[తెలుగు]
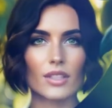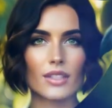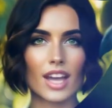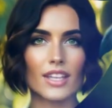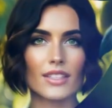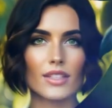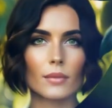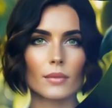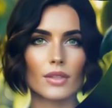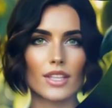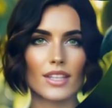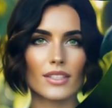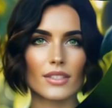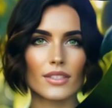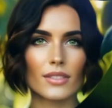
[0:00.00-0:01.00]
కీళ్ల
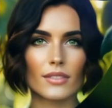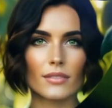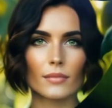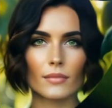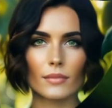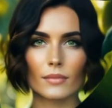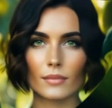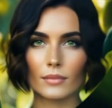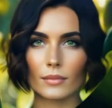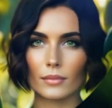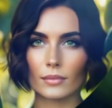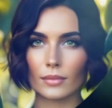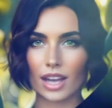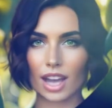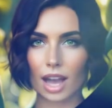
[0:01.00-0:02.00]
నొప్పులు
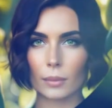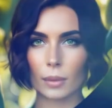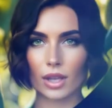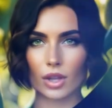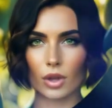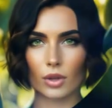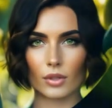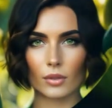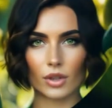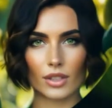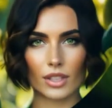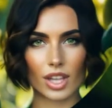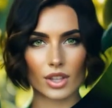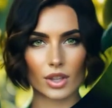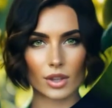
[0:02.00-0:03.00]
జీర్ణకోశ సంబంధ
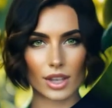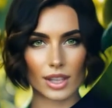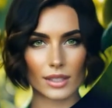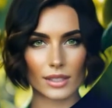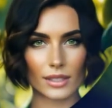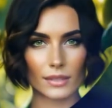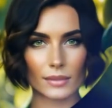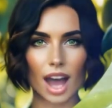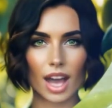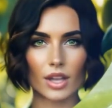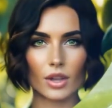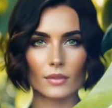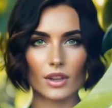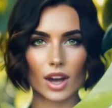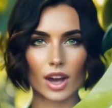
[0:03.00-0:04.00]
వ్యాధులకు చెక్